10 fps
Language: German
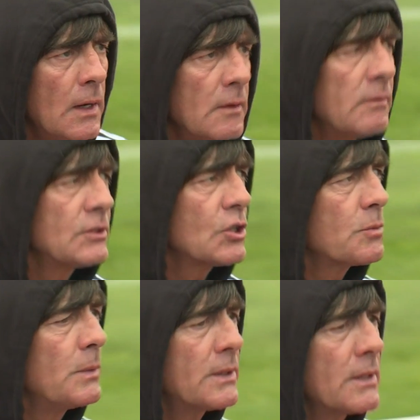
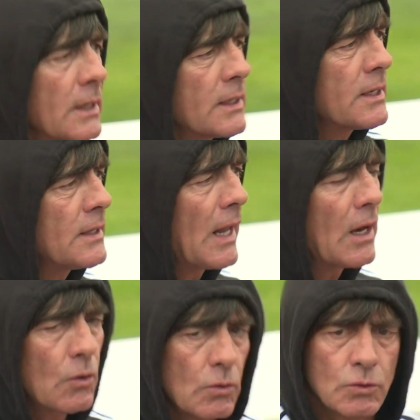Weltmeister gegen
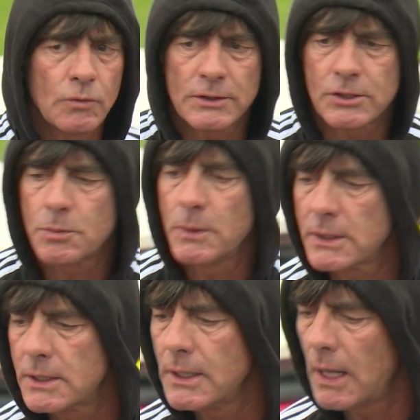Fußballzwerg.
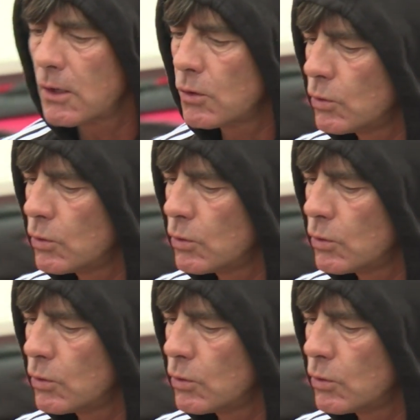Vor dem